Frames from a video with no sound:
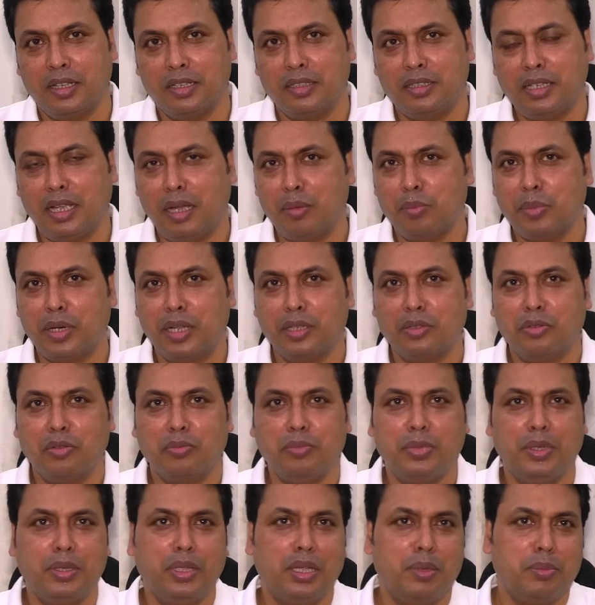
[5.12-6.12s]
যে আমরা তো
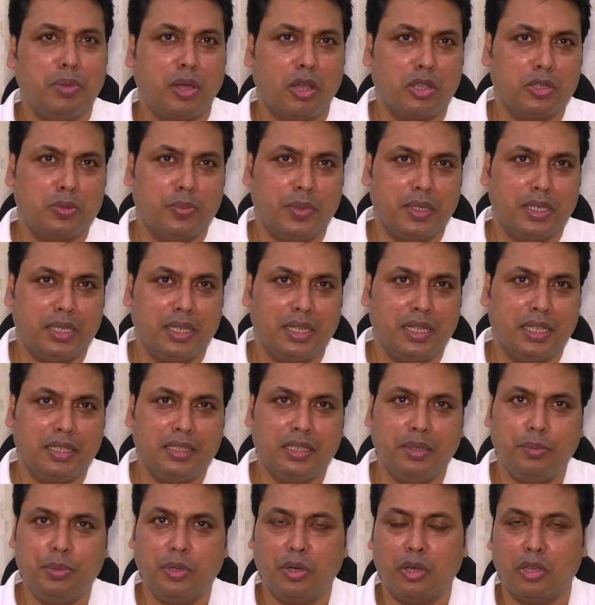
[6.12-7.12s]
বিএম হসপিটালে
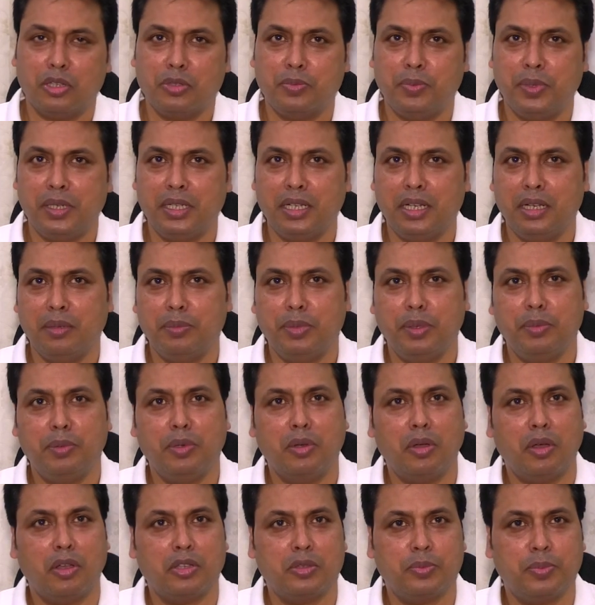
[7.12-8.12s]
জিবি হসপিটালে বিভিন্ন
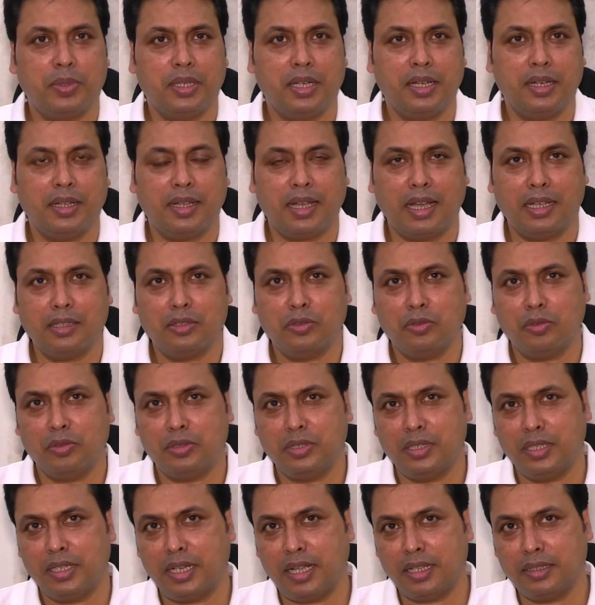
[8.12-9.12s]
হসপিটালে কাজ
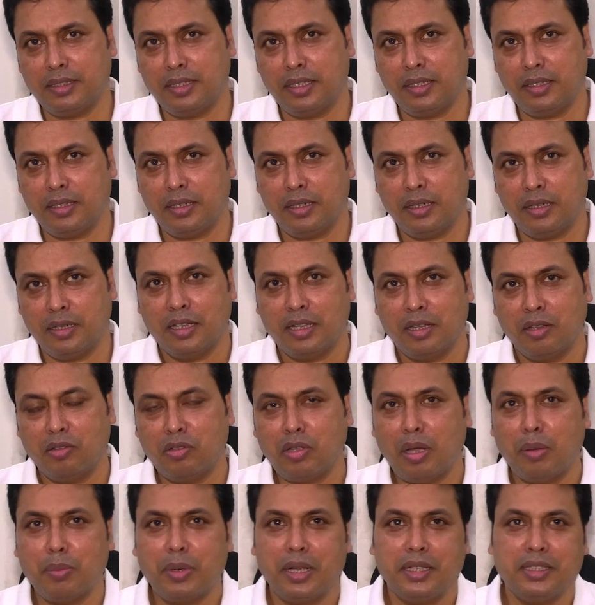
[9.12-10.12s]
করছি রাত দিন কিন্তু
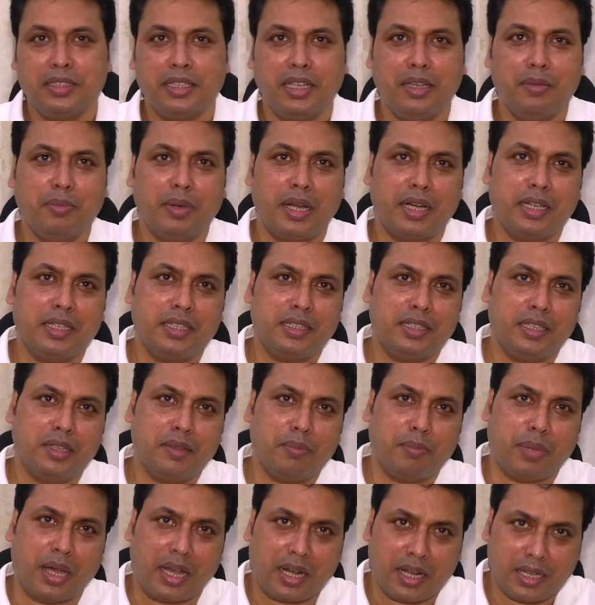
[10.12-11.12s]
আমরা যেই বাড়িতে
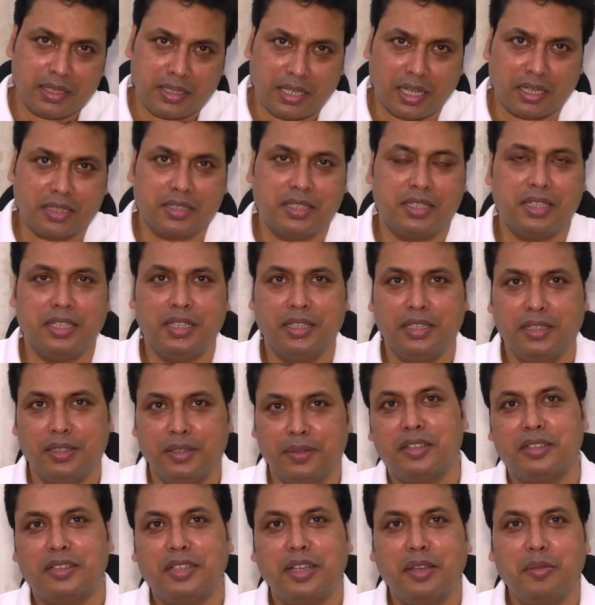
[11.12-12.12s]
ভাড়া থাকছি
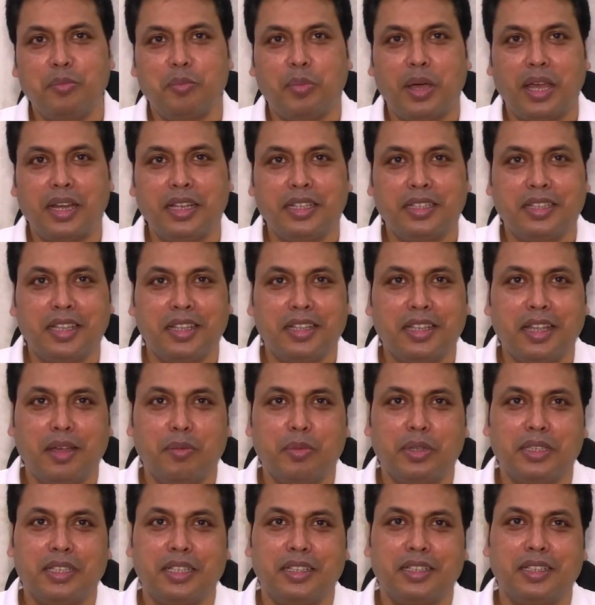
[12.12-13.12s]
সেই বাড়ি থেকে
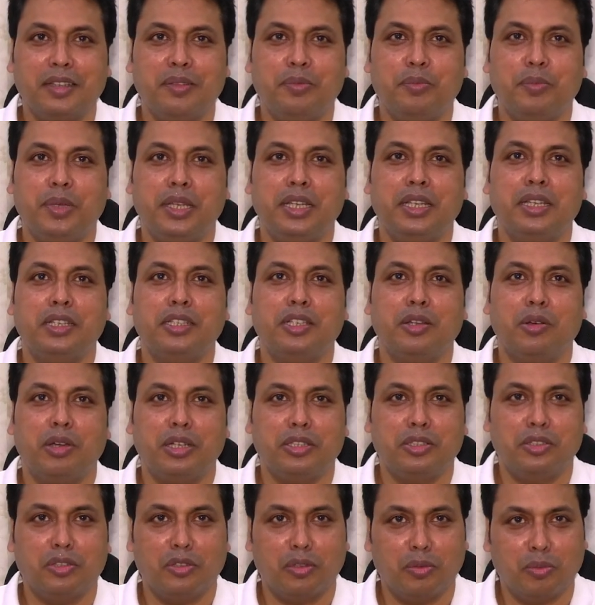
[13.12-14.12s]
আমাদেরকে বেরিয়ে যাওয়ার
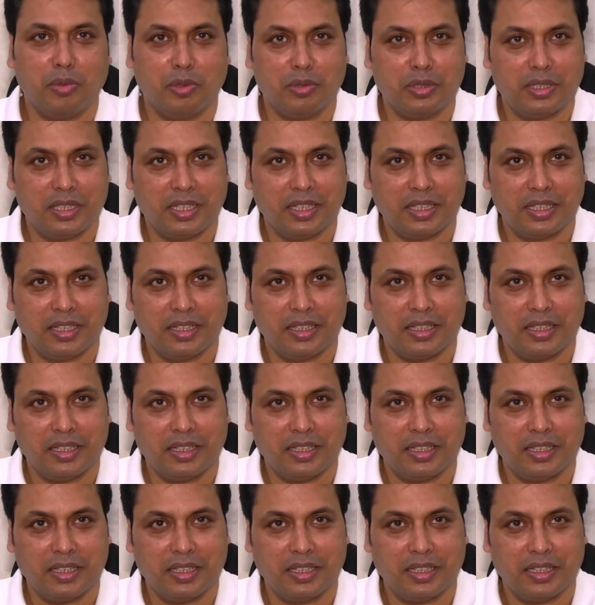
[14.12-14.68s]
জন্য বলছে